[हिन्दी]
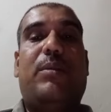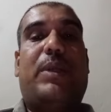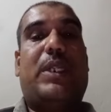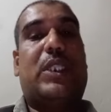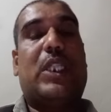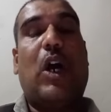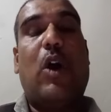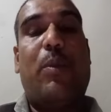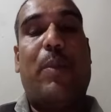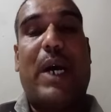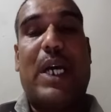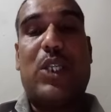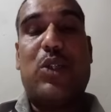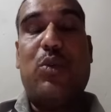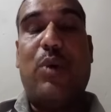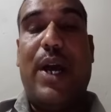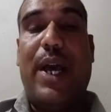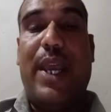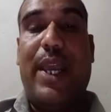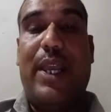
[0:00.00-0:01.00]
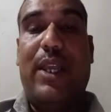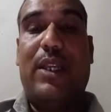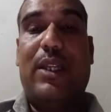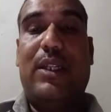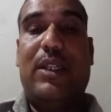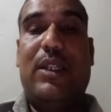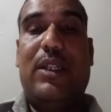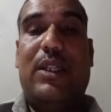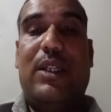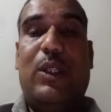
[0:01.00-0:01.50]
प्रस्ताव पास हुआ है
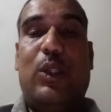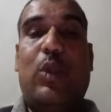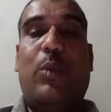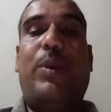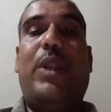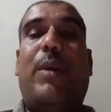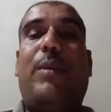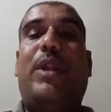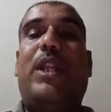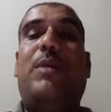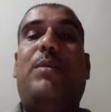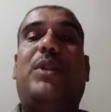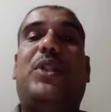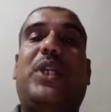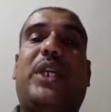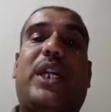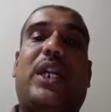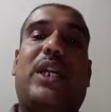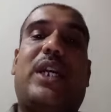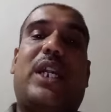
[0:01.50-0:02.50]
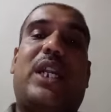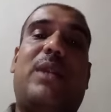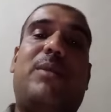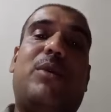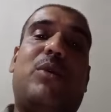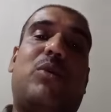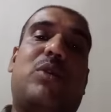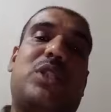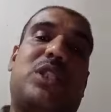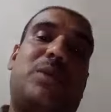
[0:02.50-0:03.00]
तो फिर हमें नियमितीकरण करने
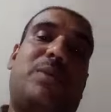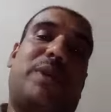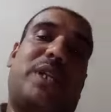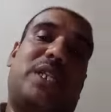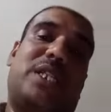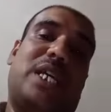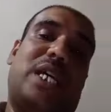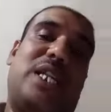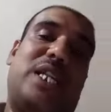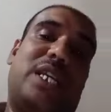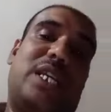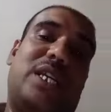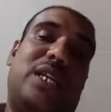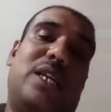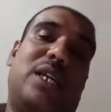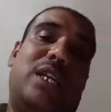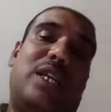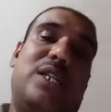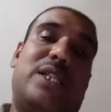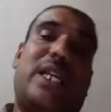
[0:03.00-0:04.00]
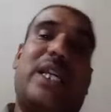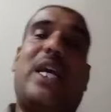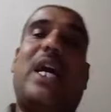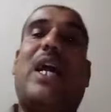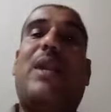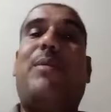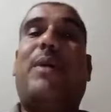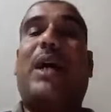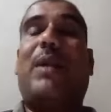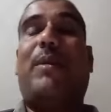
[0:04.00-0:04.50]
में कौन सी परेशानी है
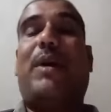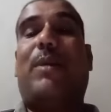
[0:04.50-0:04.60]
सरकार बार